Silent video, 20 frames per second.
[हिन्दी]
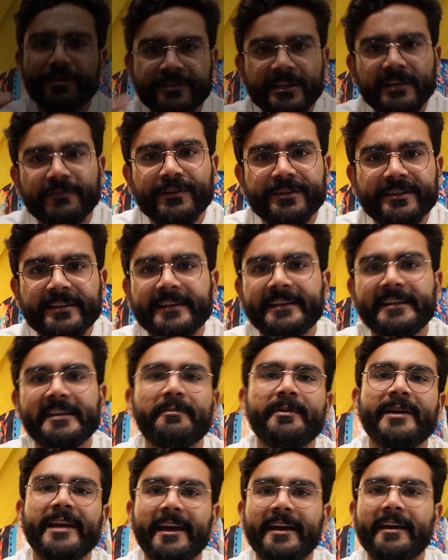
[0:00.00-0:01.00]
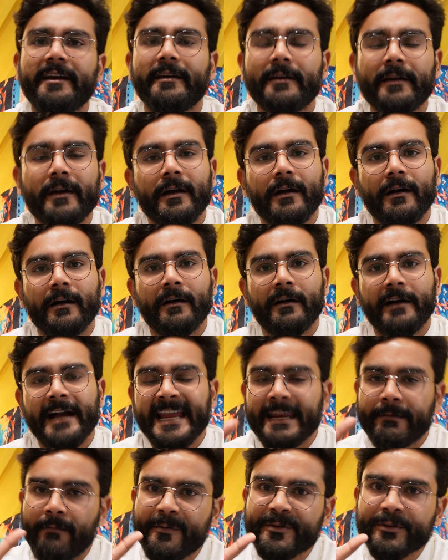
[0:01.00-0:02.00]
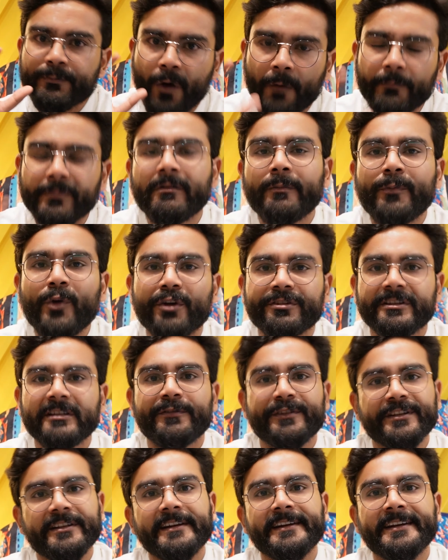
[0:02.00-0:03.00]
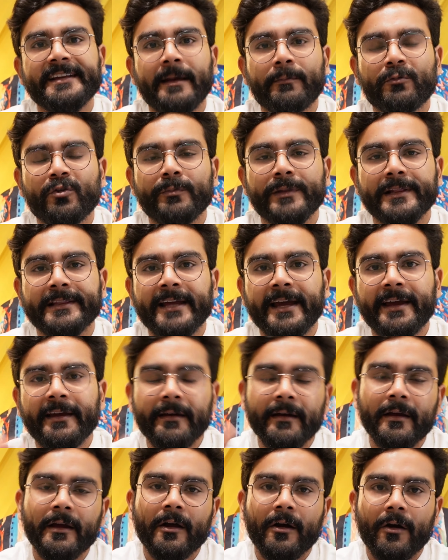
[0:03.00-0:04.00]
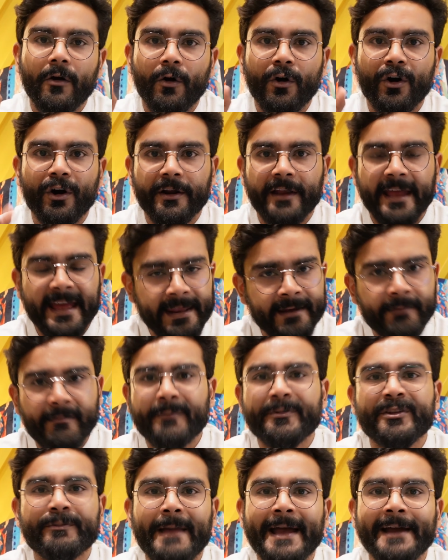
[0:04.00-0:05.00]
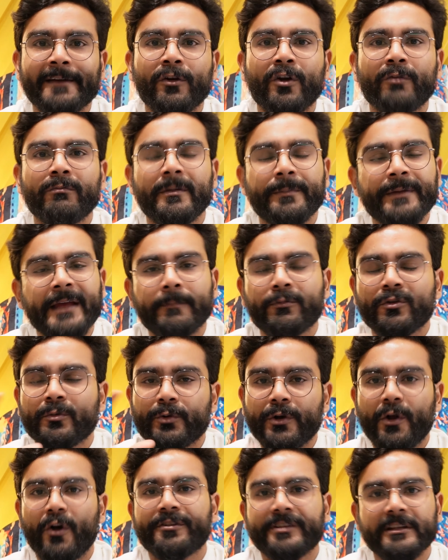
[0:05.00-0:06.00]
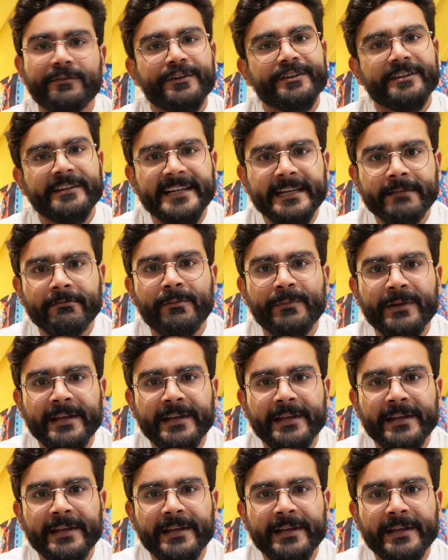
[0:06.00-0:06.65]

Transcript: हॉस्टल फैसिलिटी भी है एन एम एम एस बॉम्बे में भी हॉस्टल फैसिलिटी आपको मिलता है और एन एम एम एस बैंगलोर में भी आपको पूरा हॉस्टल फैसिलिटी भी